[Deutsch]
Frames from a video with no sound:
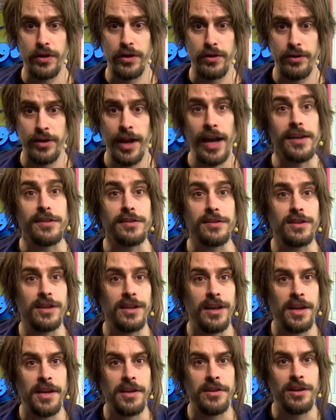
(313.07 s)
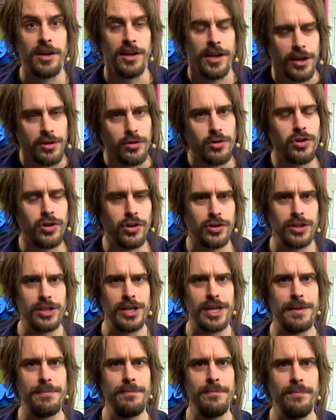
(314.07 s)
Lars einen kleinen Elektroschock
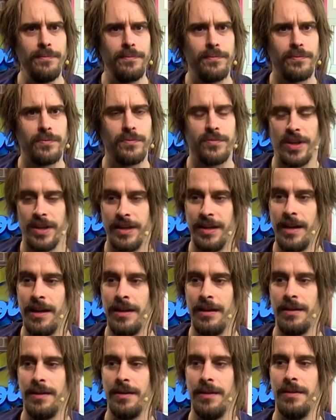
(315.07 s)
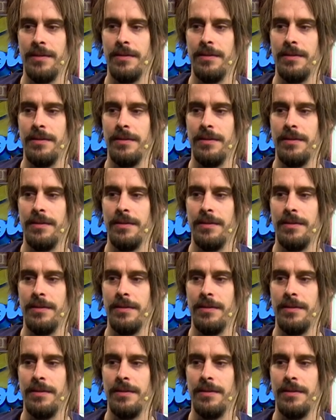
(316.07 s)
gegeben und danach,